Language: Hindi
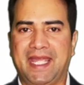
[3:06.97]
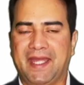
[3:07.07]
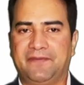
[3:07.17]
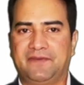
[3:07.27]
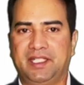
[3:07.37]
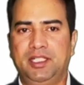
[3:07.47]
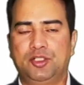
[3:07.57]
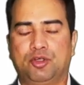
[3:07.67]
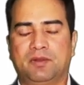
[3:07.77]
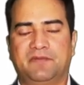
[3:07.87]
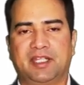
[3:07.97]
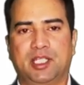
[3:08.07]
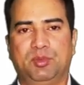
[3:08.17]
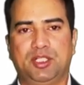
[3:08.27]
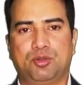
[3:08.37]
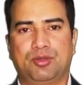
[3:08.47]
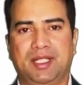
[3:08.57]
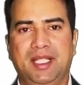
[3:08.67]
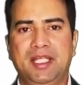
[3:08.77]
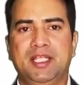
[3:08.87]
एफ टी नॉन फंगेबल
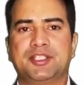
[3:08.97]
टोकन है